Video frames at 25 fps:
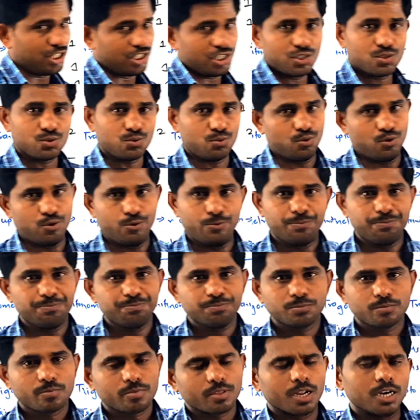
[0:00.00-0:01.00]
చేంజెస్ ఉండవు
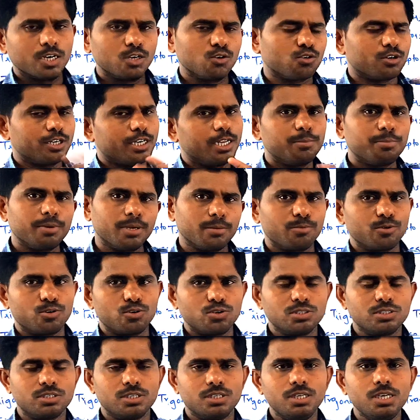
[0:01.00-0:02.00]
అంటే ఒకటే
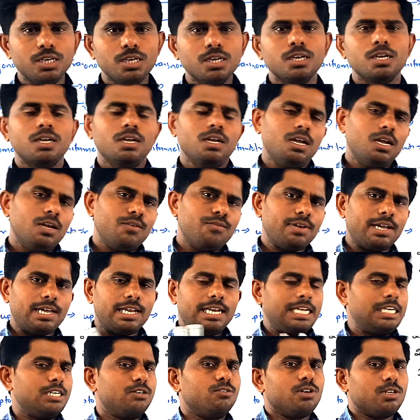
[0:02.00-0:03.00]
పేపర్ వస్తుంది
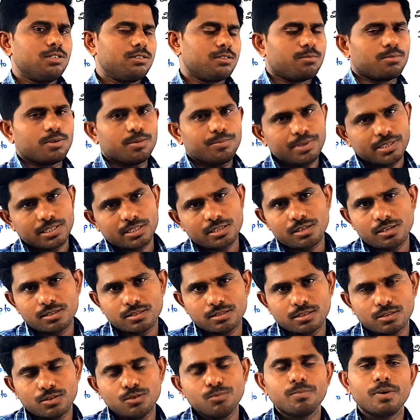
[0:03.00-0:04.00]
ఫెయిల్ అయిన వాళ్ళు సప్లిమెంటరీ
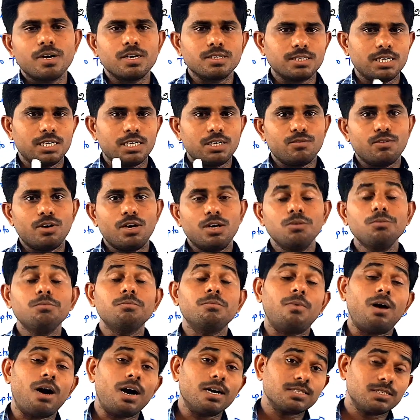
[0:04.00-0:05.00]
రాస్తారు పాస్ అయిన వాళ్ళు
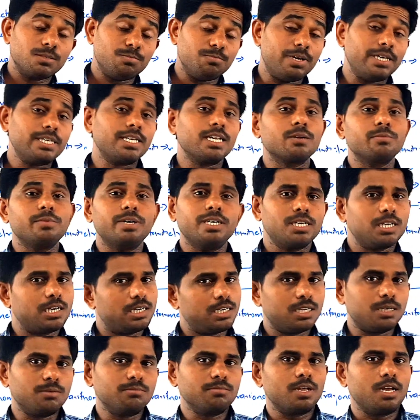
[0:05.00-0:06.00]
మార్క్స్ బెటర్మెంట్
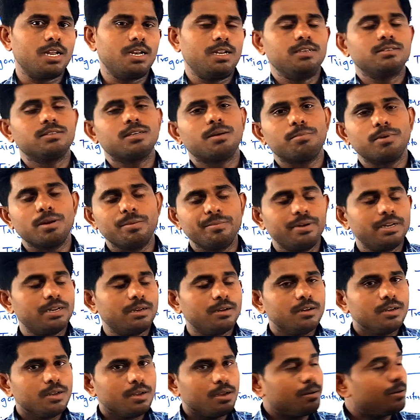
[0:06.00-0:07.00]
అంటాం దాన్ని సప్లిమె
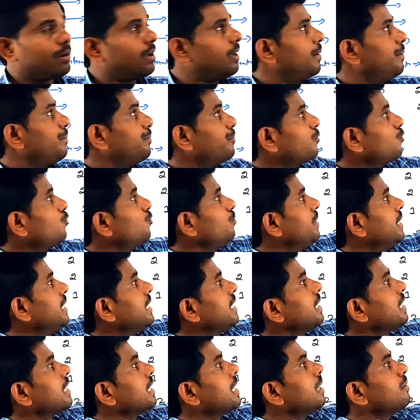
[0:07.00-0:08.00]

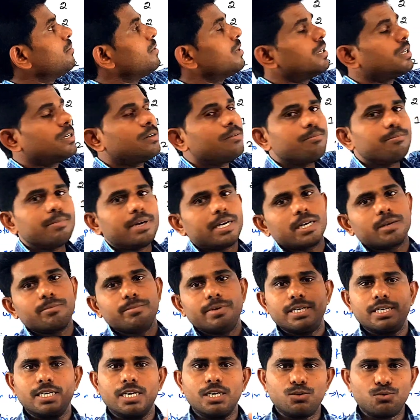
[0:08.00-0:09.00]
ఇంప్రూవ్మెంట్ ఇంకేమంటాం
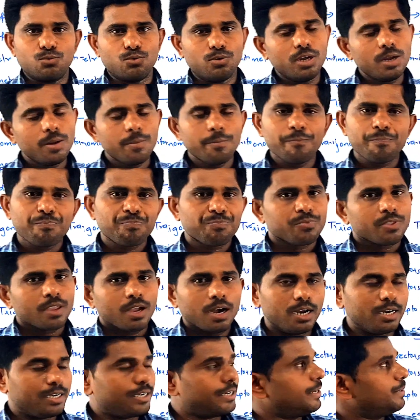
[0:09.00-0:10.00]
బెటర్మెంట్ అని కూడా
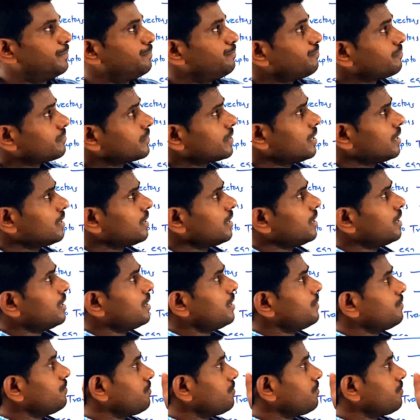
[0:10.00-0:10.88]
అంటాం అయితే